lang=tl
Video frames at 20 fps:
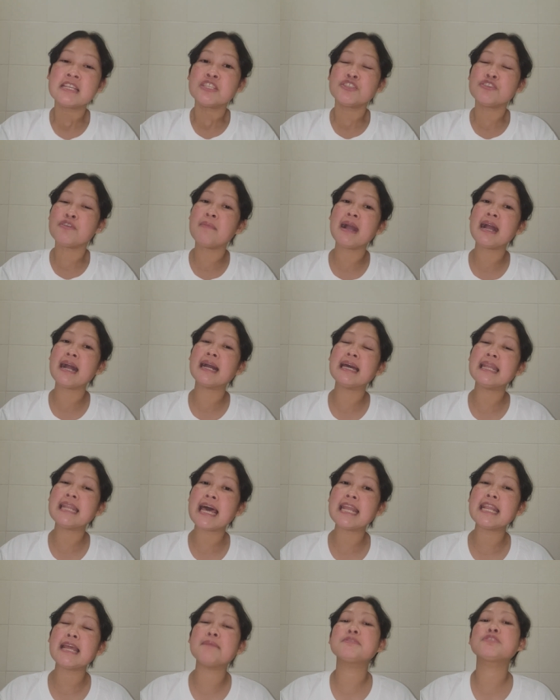So mga
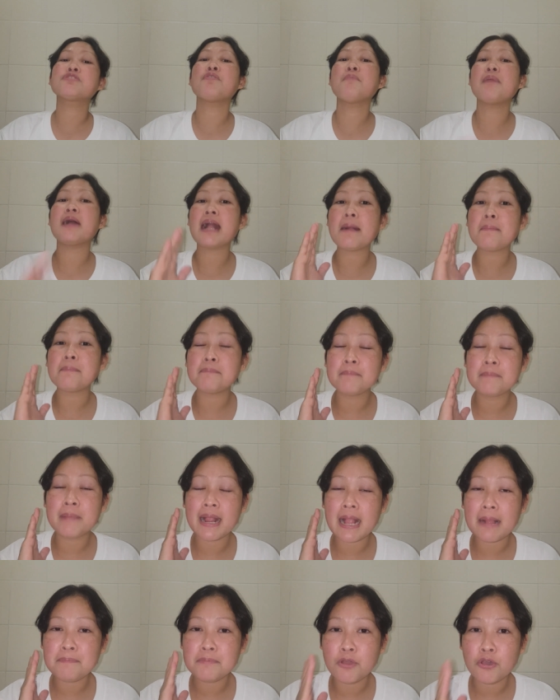kalalabs, kung
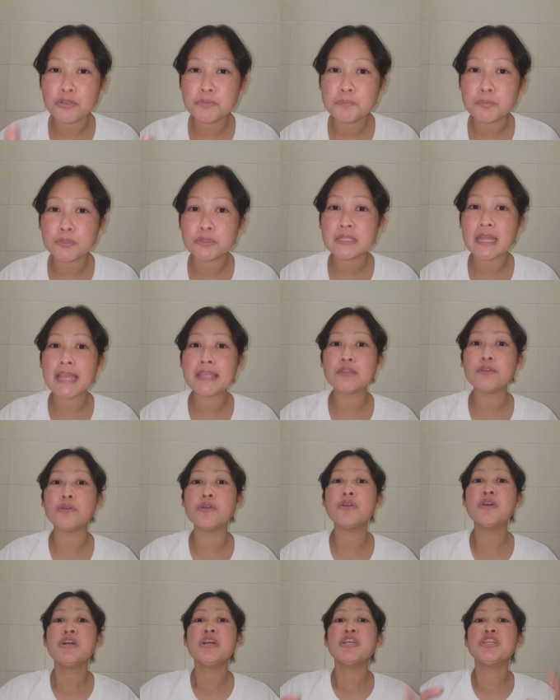mag-upload mag po
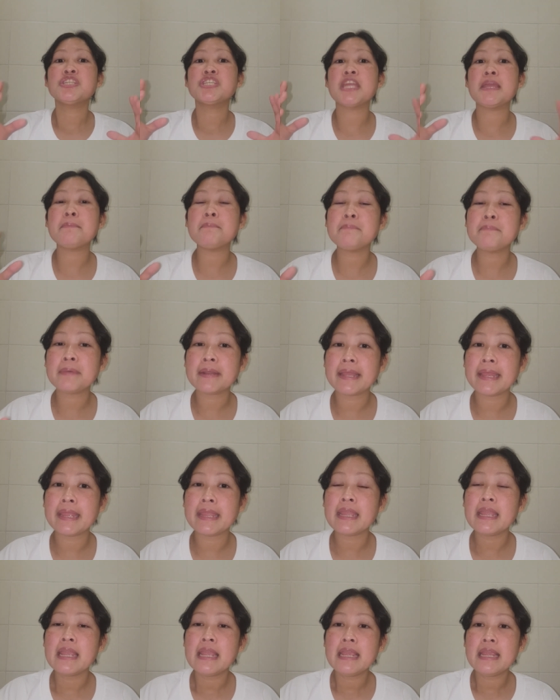tayo,
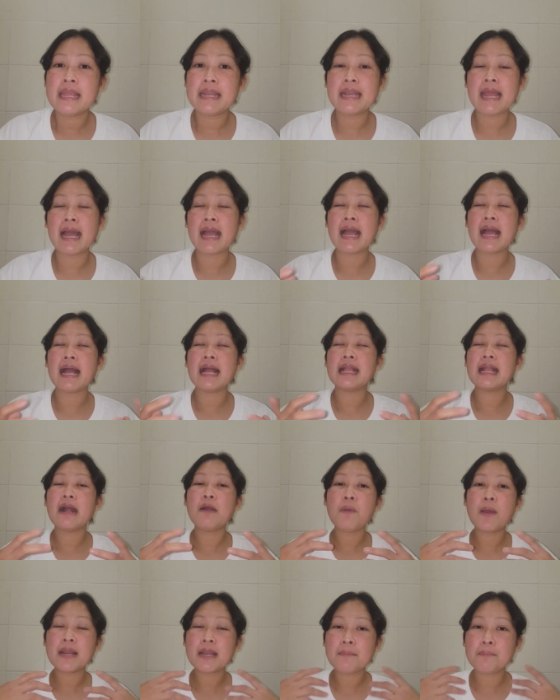syempre,
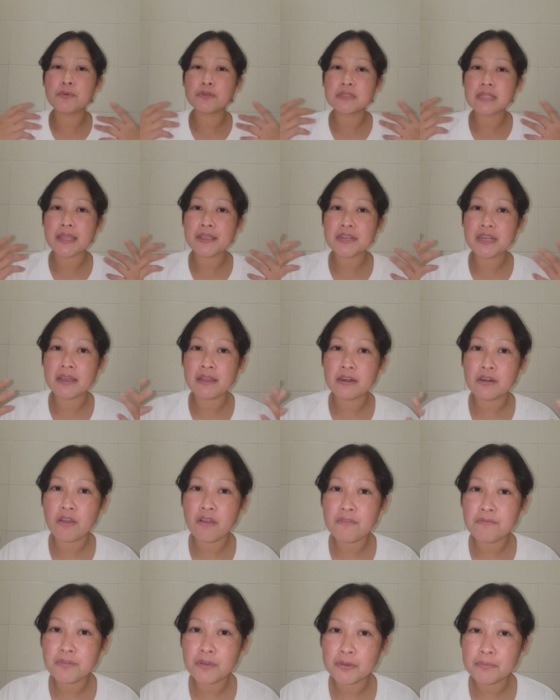nakagawa na po tayo ng
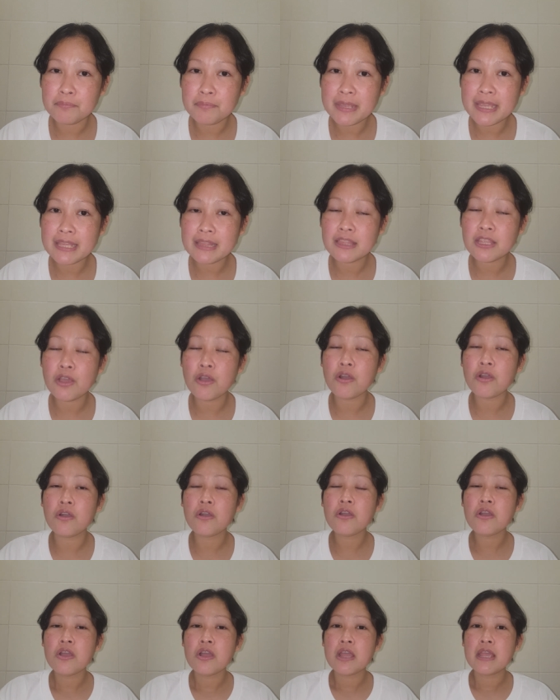long form
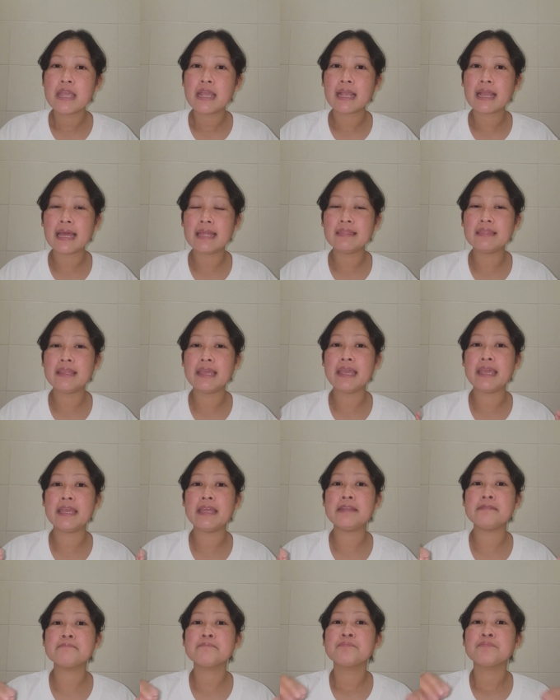video and
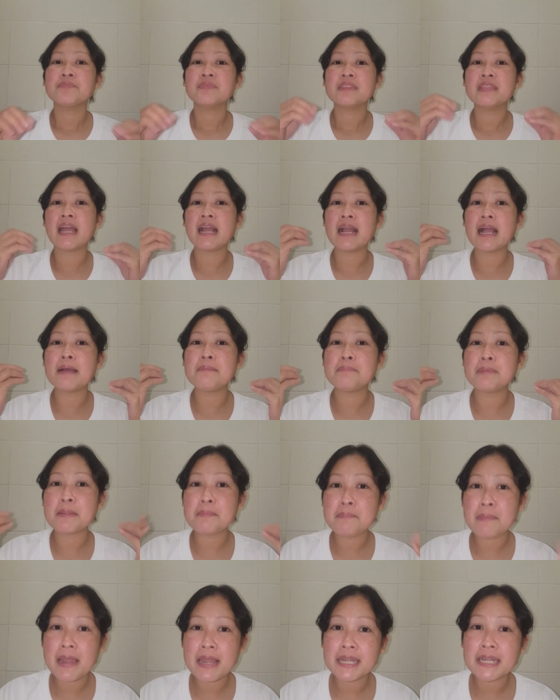then
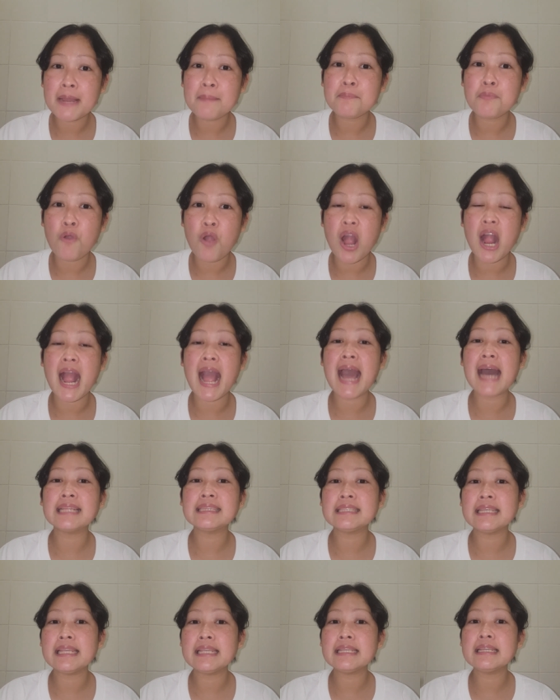naka-prepare na po ang
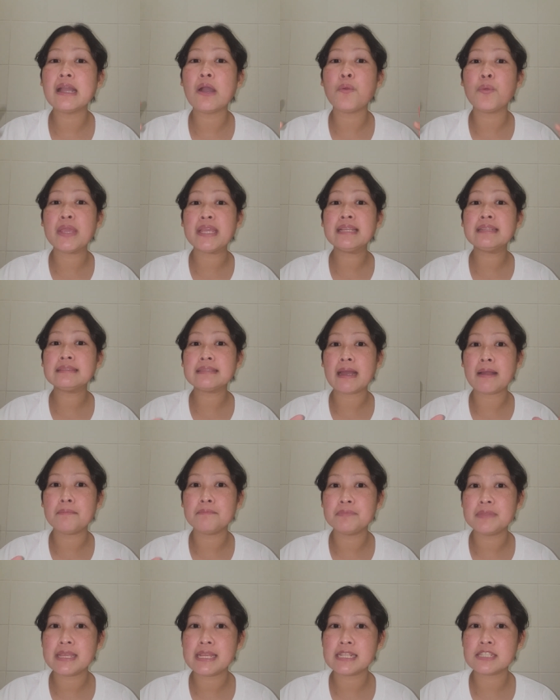ating gawing
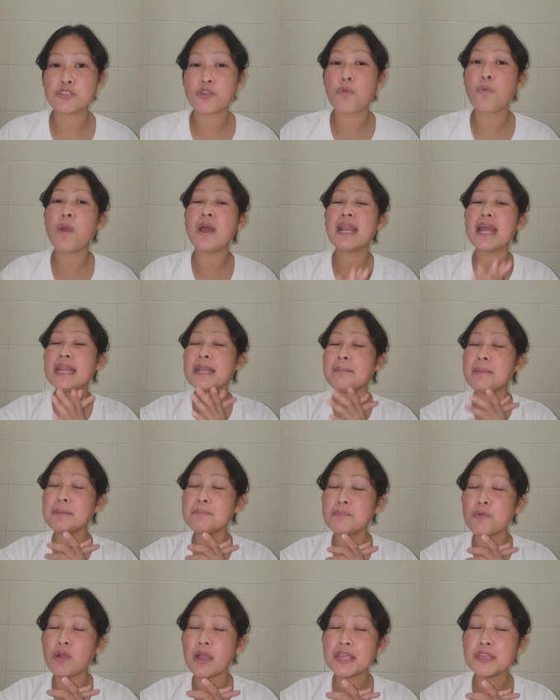thumbnails. Kung wala
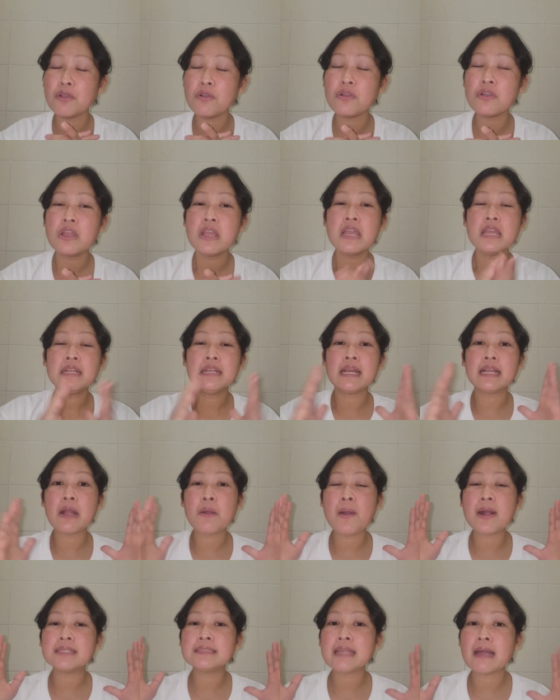naman po kayong
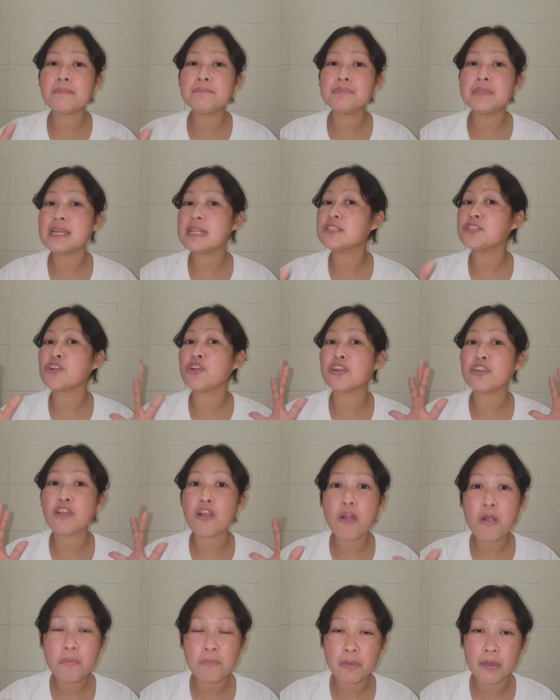nagawang thumbnails or
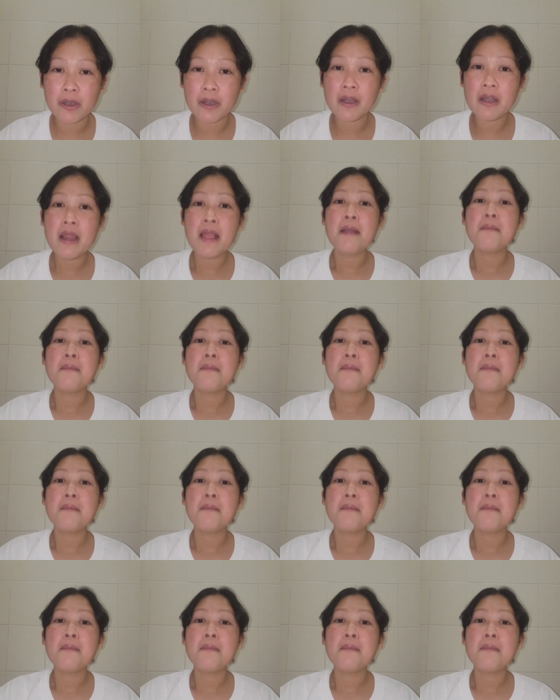cover,